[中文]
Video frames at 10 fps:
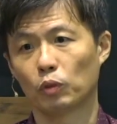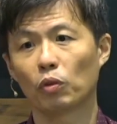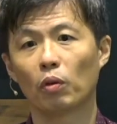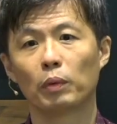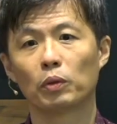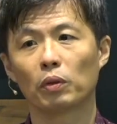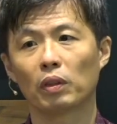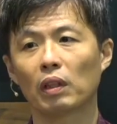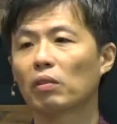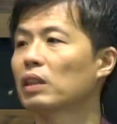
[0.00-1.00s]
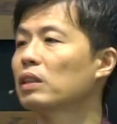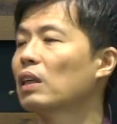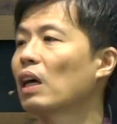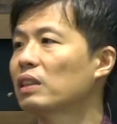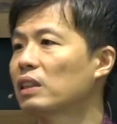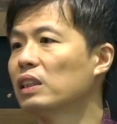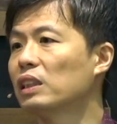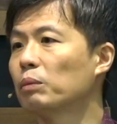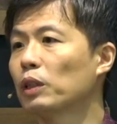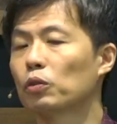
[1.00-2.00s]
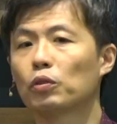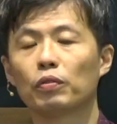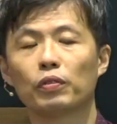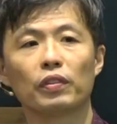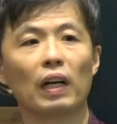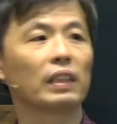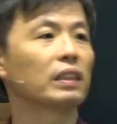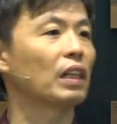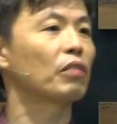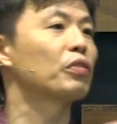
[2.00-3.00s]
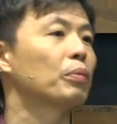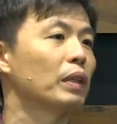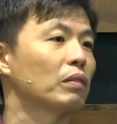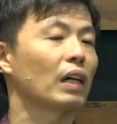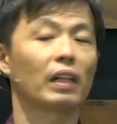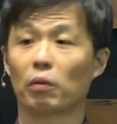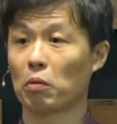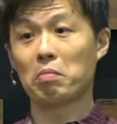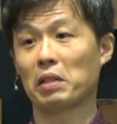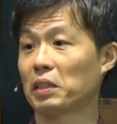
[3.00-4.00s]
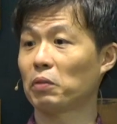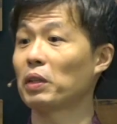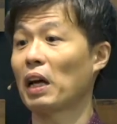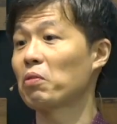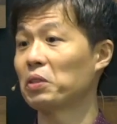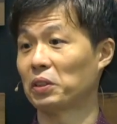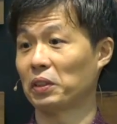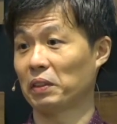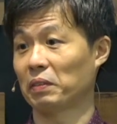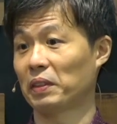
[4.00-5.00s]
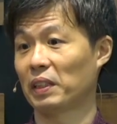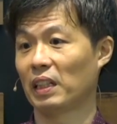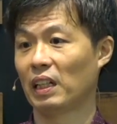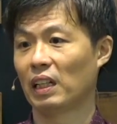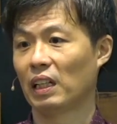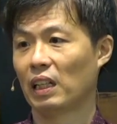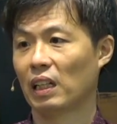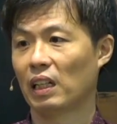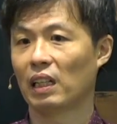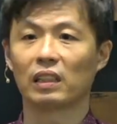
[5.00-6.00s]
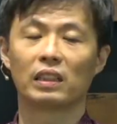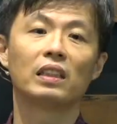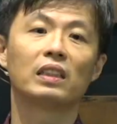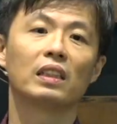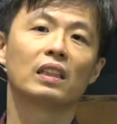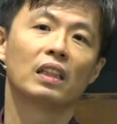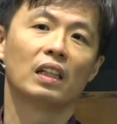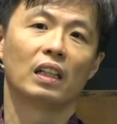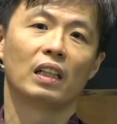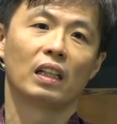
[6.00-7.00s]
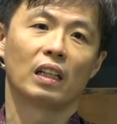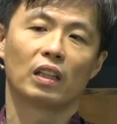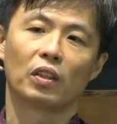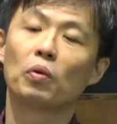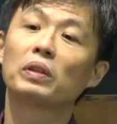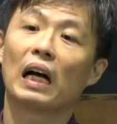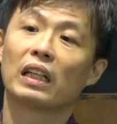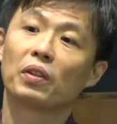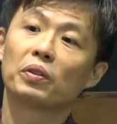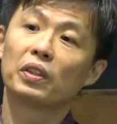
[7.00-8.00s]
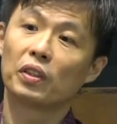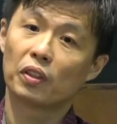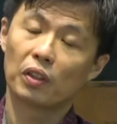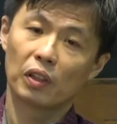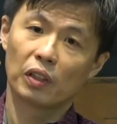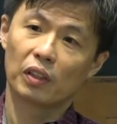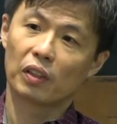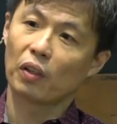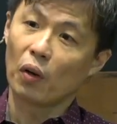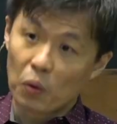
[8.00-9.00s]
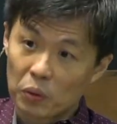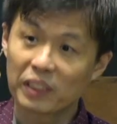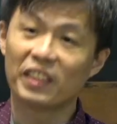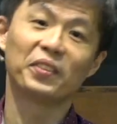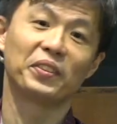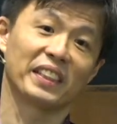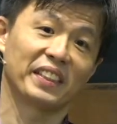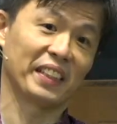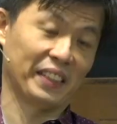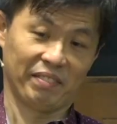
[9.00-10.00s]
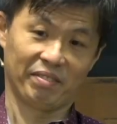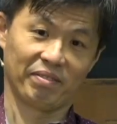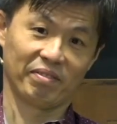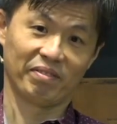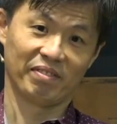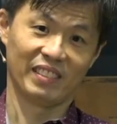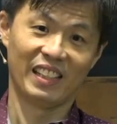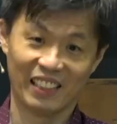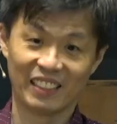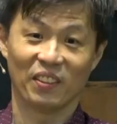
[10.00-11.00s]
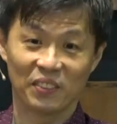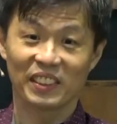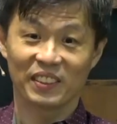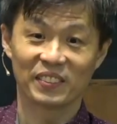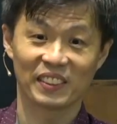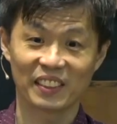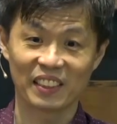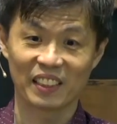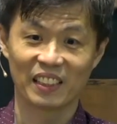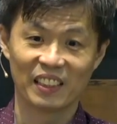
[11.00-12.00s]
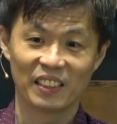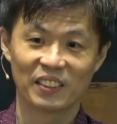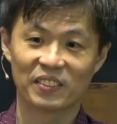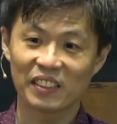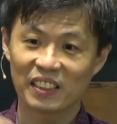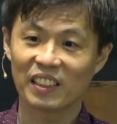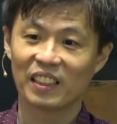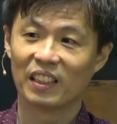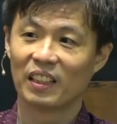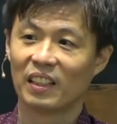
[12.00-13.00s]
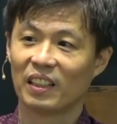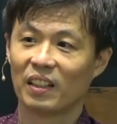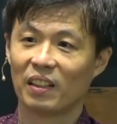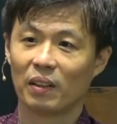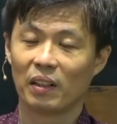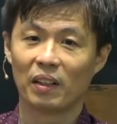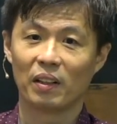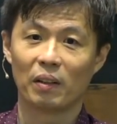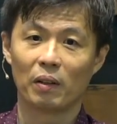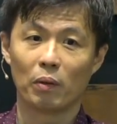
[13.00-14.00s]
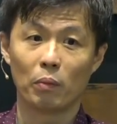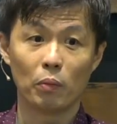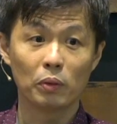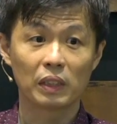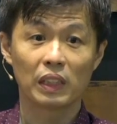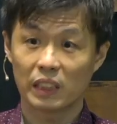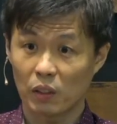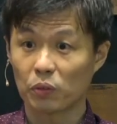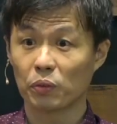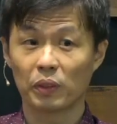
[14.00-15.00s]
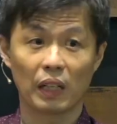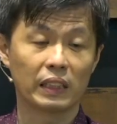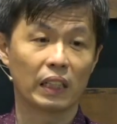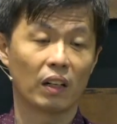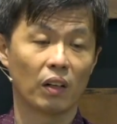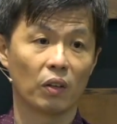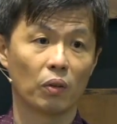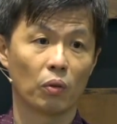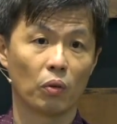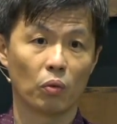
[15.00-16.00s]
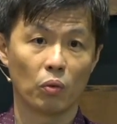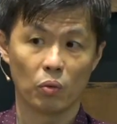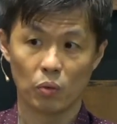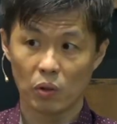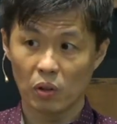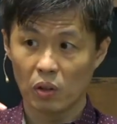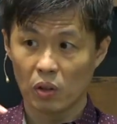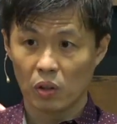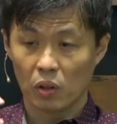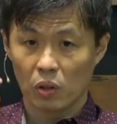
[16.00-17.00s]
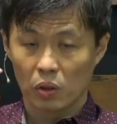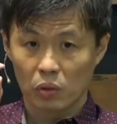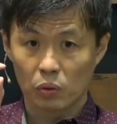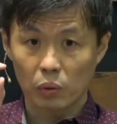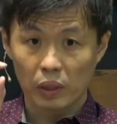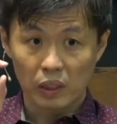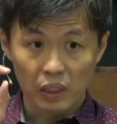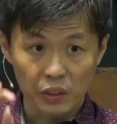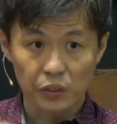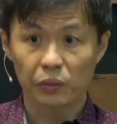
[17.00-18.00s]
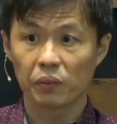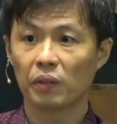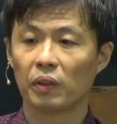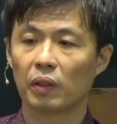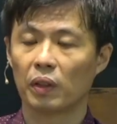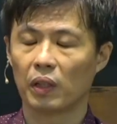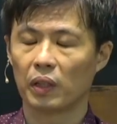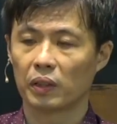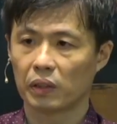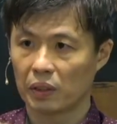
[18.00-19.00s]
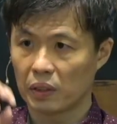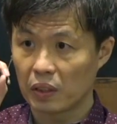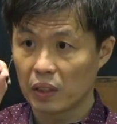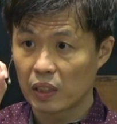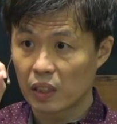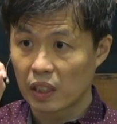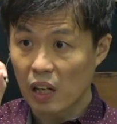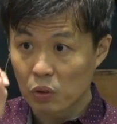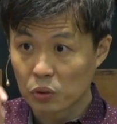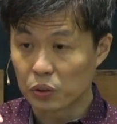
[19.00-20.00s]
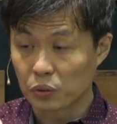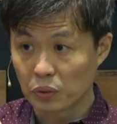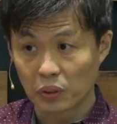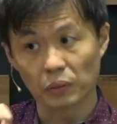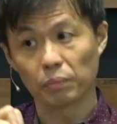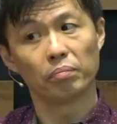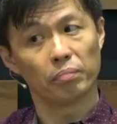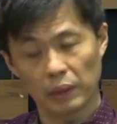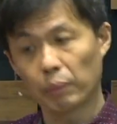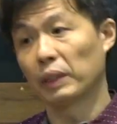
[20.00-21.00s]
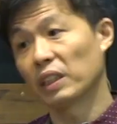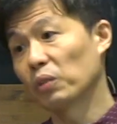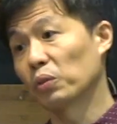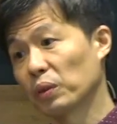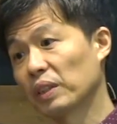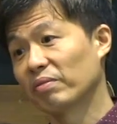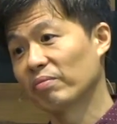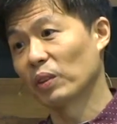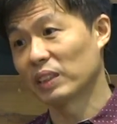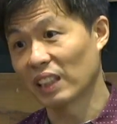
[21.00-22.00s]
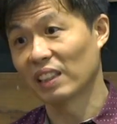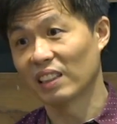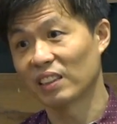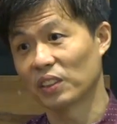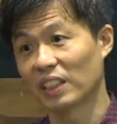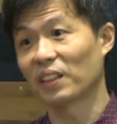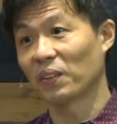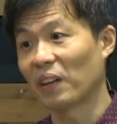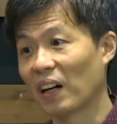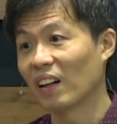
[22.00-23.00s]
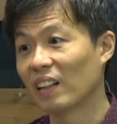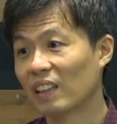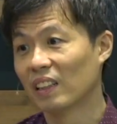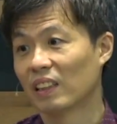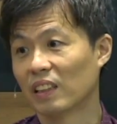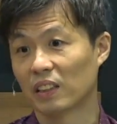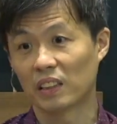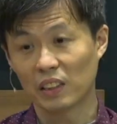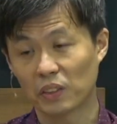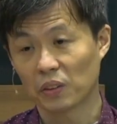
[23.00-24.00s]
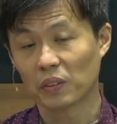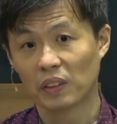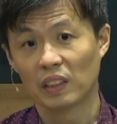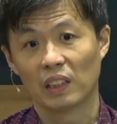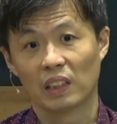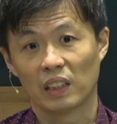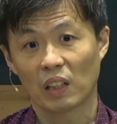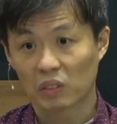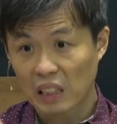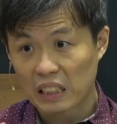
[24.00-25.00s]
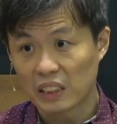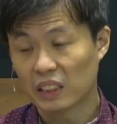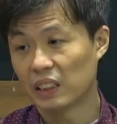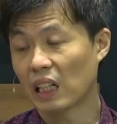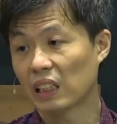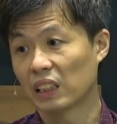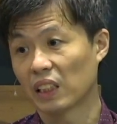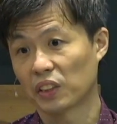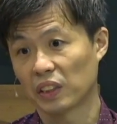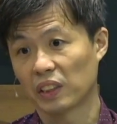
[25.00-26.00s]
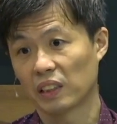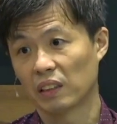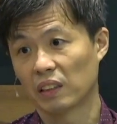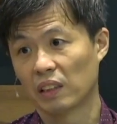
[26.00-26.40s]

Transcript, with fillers: 如果我们说到底是他妻子没有顺服，还是丈夫没有带领，我们每次问来问去，对不对？啊，其实通常都是头先有责任的，头先有责任。所以呢，呃，牧师的角度来讲哦，我对弟兄呃的一个要求是也比较多的。我讲实在的话啊，弟兄要担起家庭的责任，